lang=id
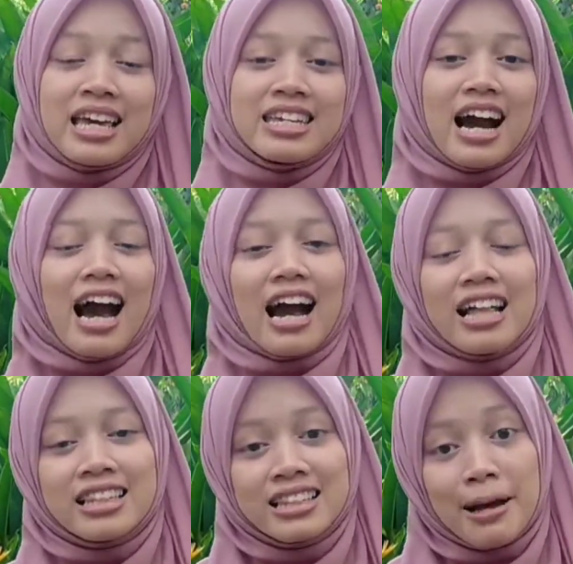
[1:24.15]
yang
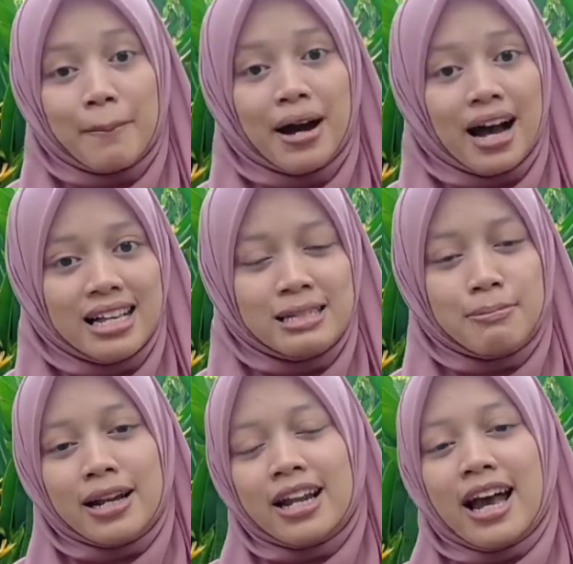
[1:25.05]
akan kita bahas
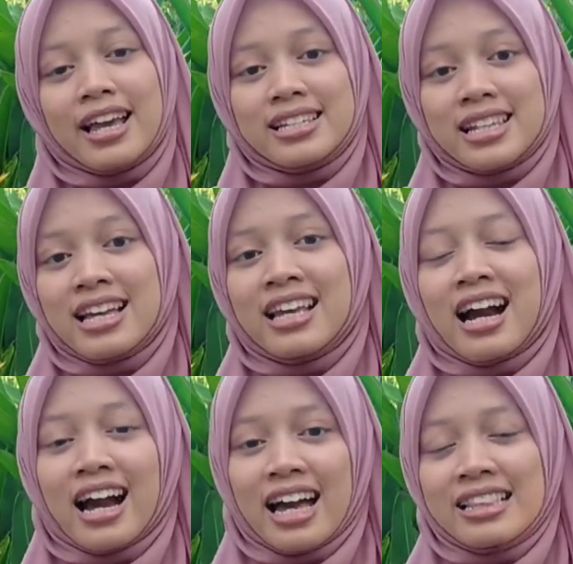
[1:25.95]
pada esai yang
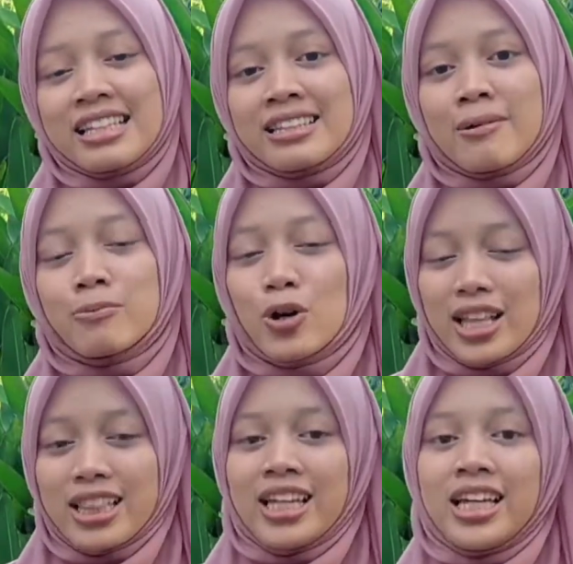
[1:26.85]
akan kita buat.